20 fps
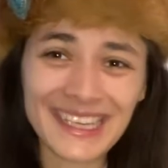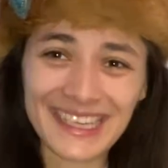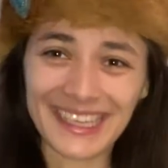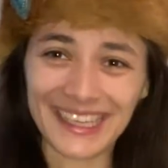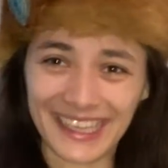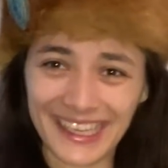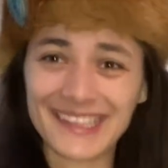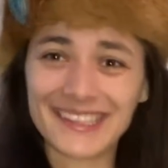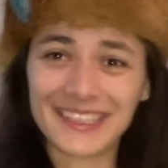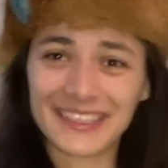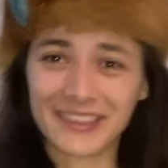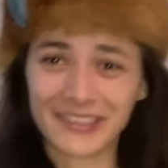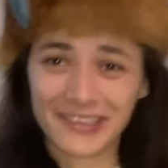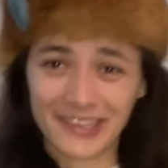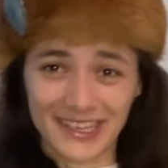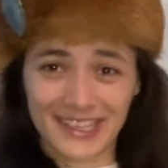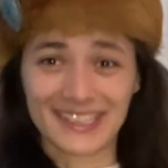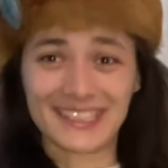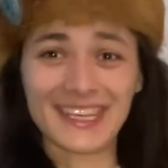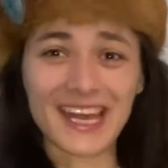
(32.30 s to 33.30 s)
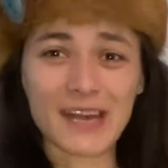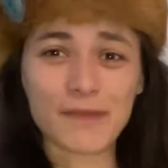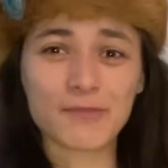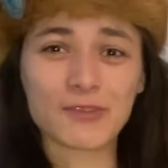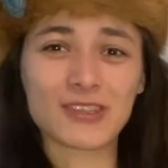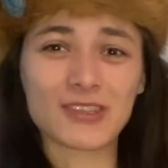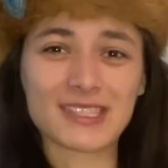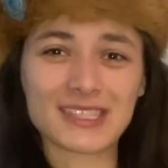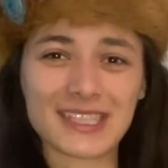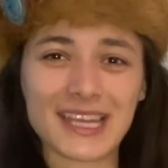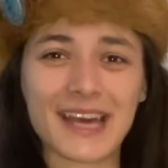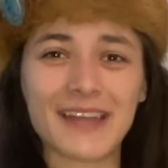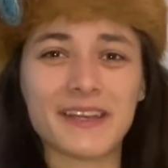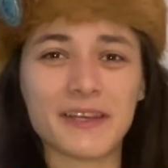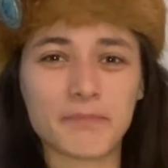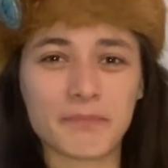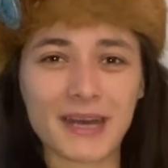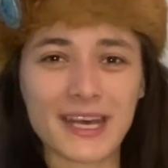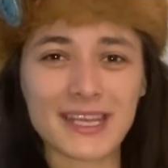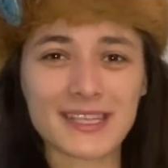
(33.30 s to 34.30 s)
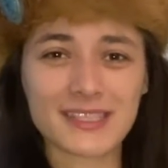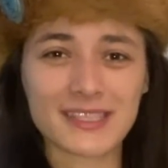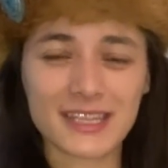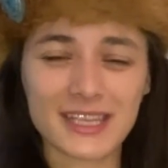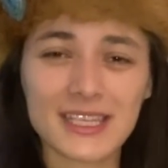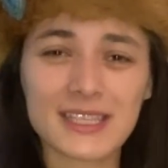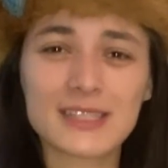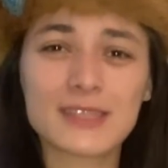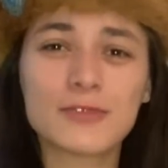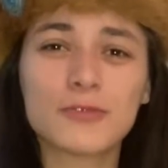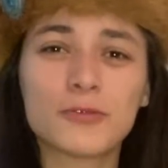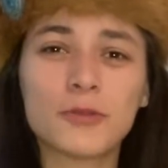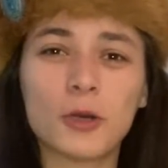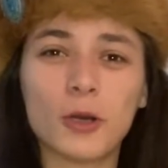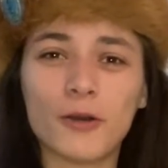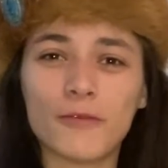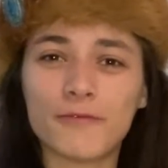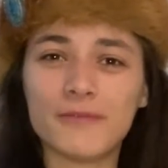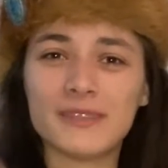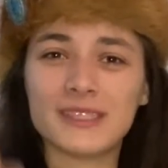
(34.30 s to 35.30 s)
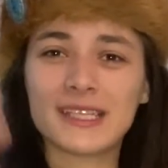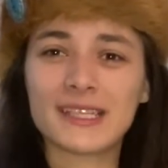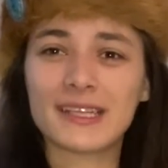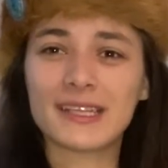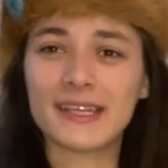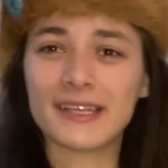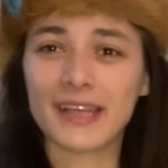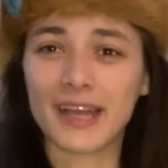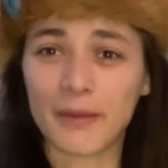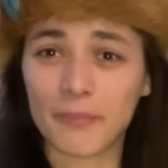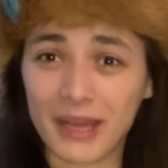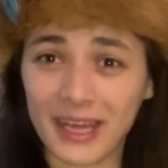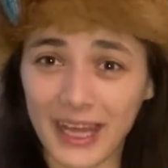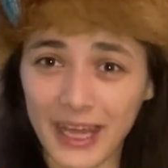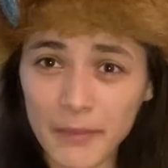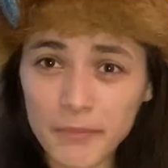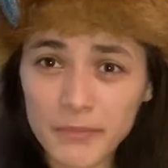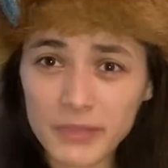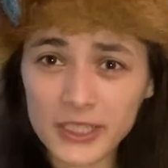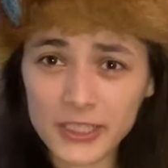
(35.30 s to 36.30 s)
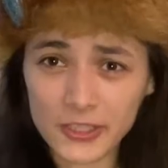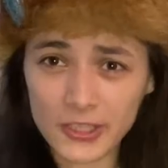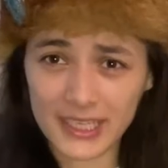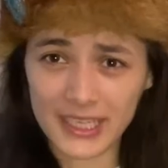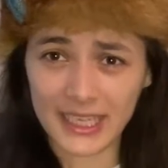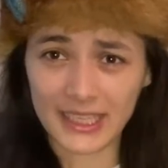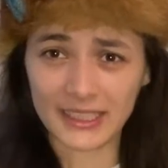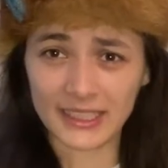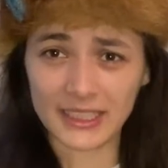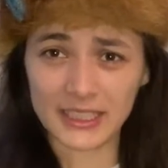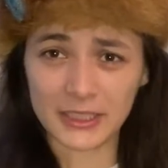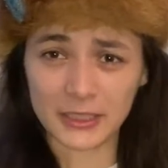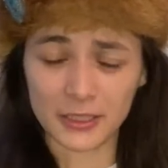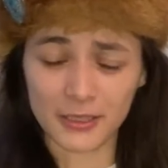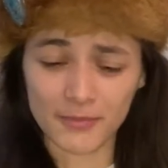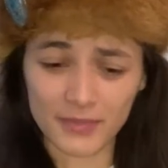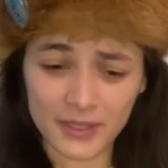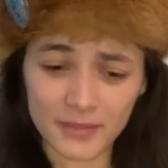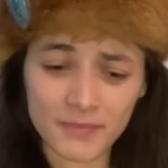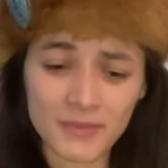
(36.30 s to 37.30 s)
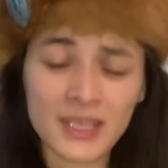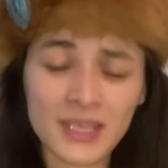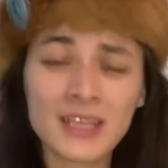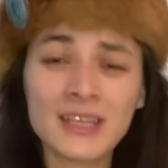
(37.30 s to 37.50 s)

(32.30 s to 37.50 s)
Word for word: Richtig gehört, der absurdistanische Pass ist nun offensichtlich am Rammtisch angekommen.